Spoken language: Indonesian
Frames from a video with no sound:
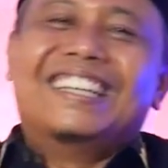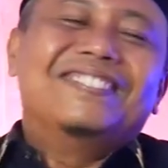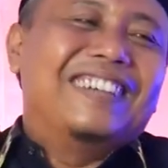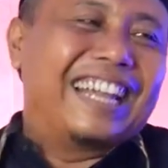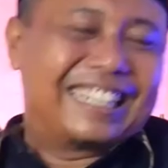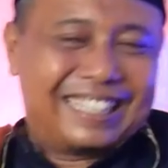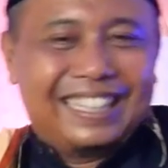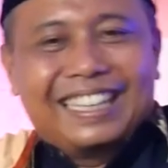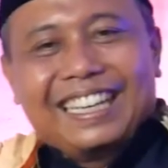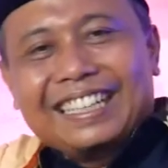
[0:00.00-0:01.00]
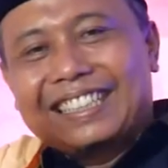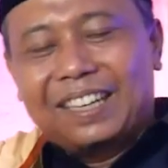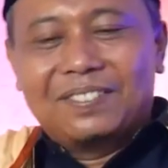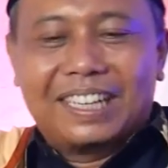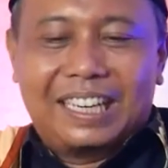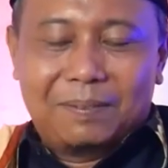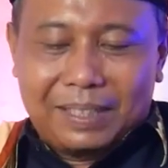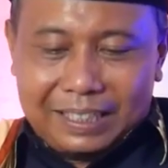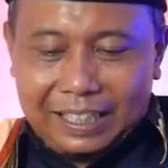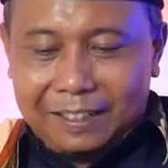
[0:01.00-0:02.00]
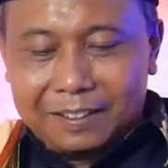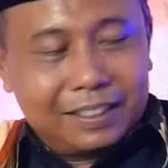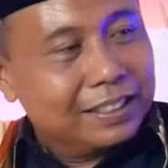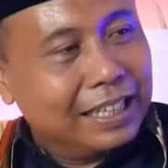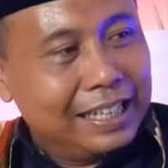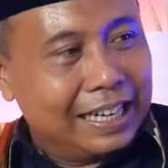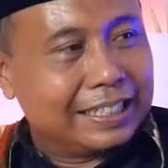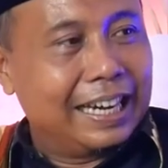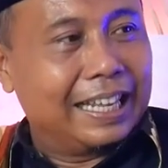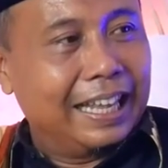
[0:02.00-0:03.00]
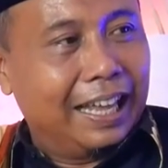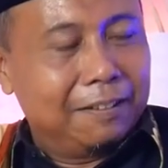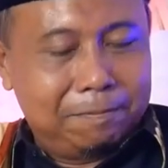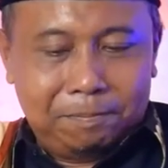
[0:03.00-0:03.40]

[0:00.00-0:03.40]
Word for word: Baik. Jadi begini Mbak Shirley, saya jelaskan aja ya.